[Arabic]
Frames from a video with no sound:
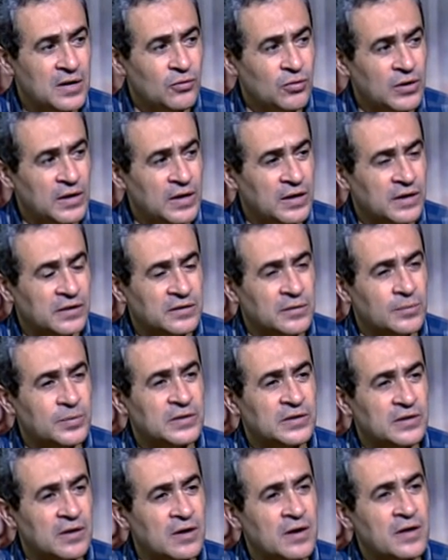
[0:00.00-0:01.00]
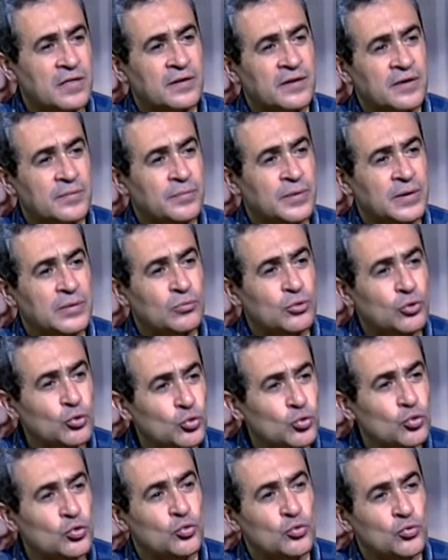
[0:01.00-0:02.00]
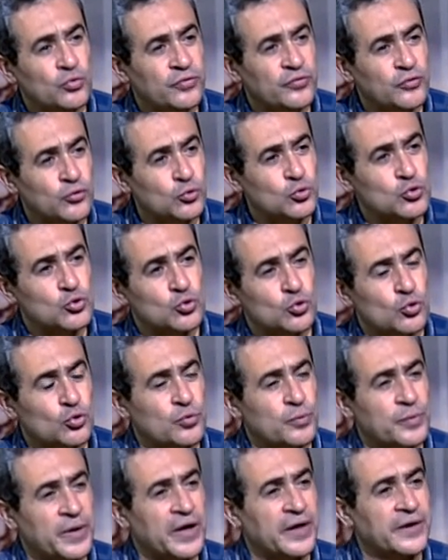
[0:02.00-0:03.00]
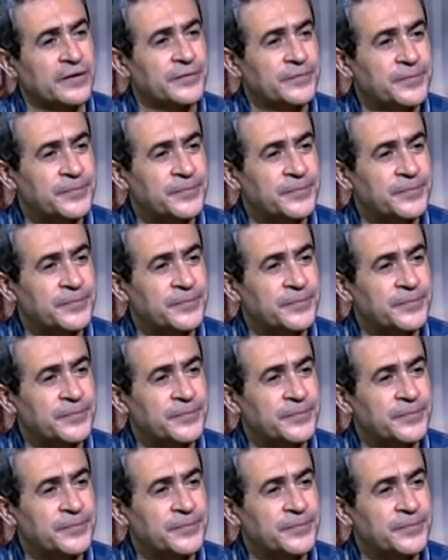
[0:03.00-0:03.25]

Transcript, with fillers: ولا ارتبطت أكثر بالملوك وفي قصورهم يعني؟